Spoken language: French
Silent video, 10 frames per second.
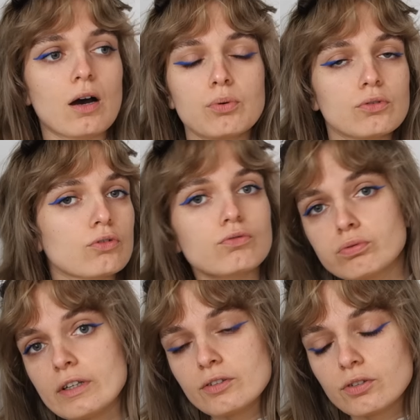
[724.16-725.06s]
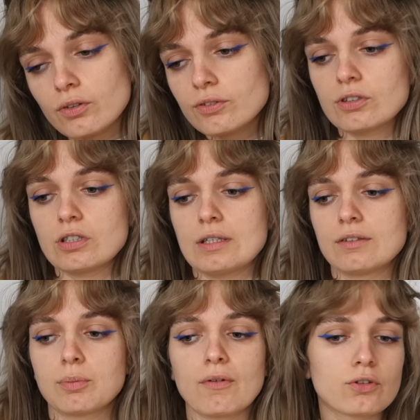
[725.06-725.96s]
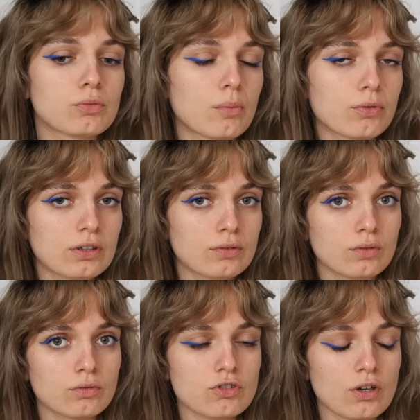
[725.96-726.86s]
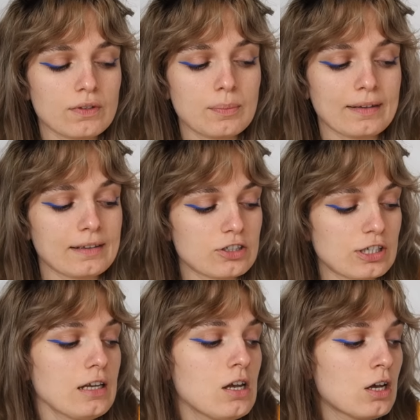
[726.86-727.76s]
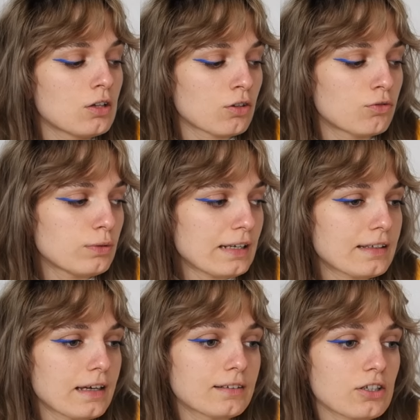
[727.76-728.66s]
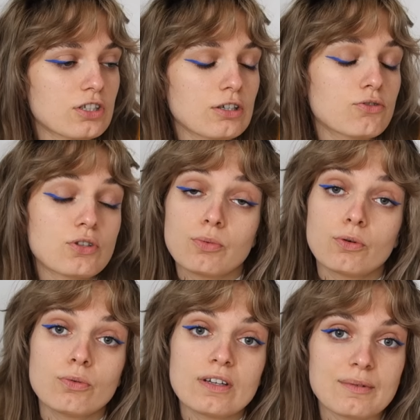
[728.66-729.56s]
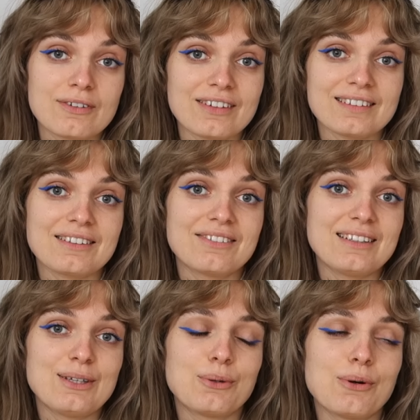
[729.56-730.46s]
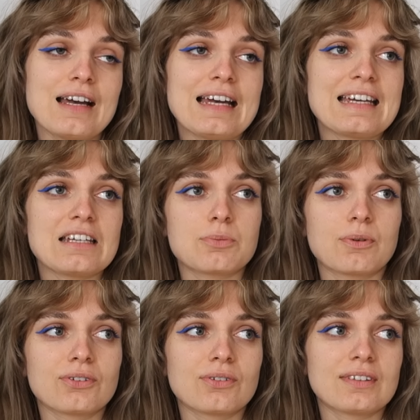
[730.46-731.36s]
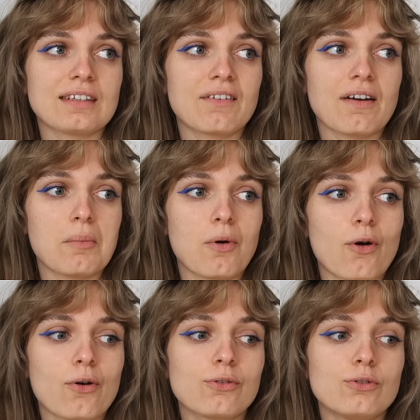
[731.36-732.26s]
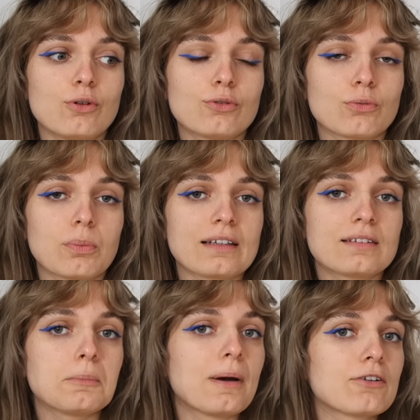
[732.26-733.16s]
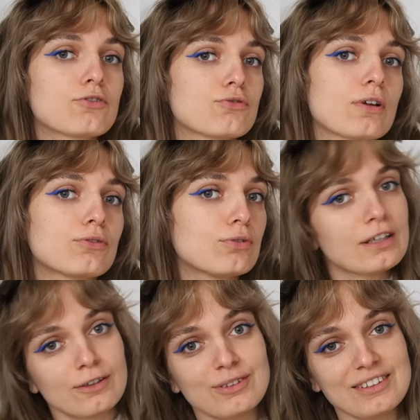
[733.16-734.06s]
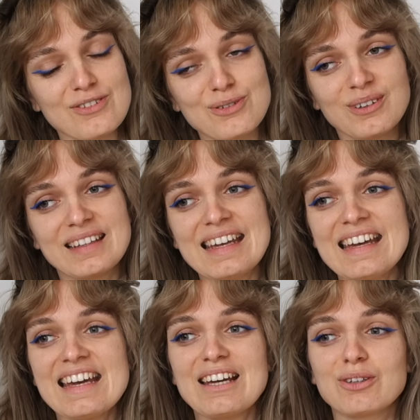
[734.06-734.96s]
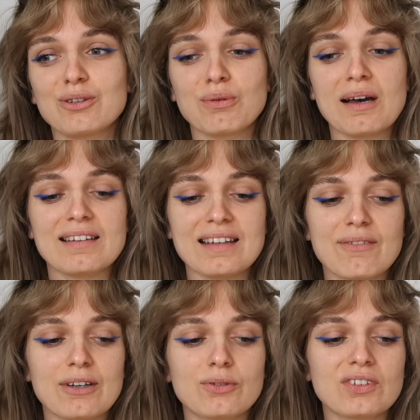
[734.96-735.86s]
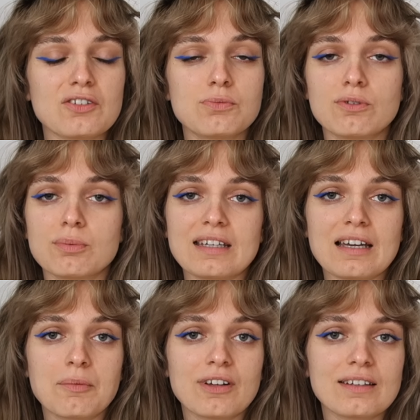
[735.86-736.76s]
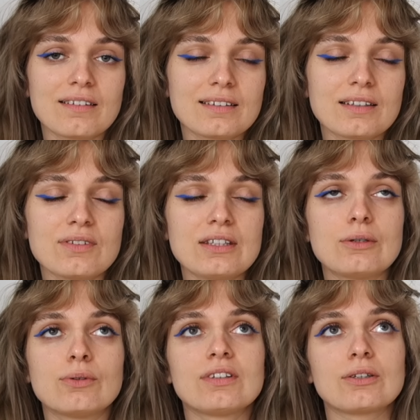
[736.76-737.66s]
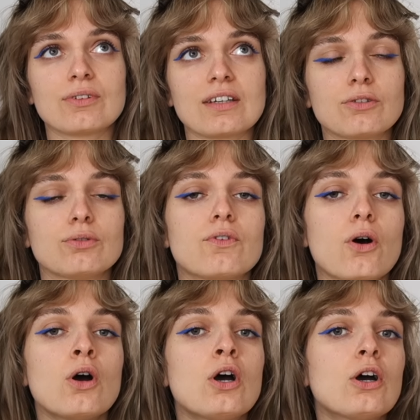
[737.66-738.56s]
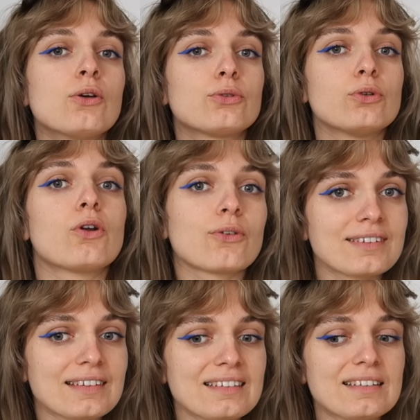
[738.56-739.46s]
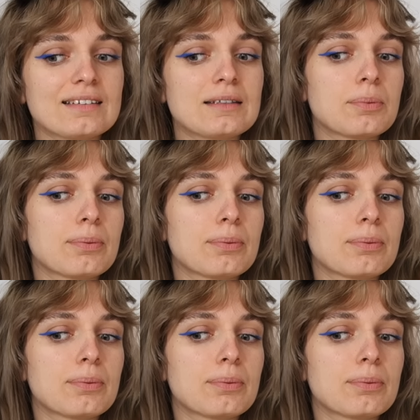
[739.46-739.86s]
un peu dans tous les sens et c'est pas forcément un processus que j'ai envie de partager. Dans tous les cas, sachez que j'ai beaucoup aimé faire cette vidéo et je pense que s'il y a vraiment une leçon principale que je dois tenir de cette journée, que ce soit à travers le sketchbook mais également à travers cette vidéo, c'est que très souvent se lancer c'est ce qui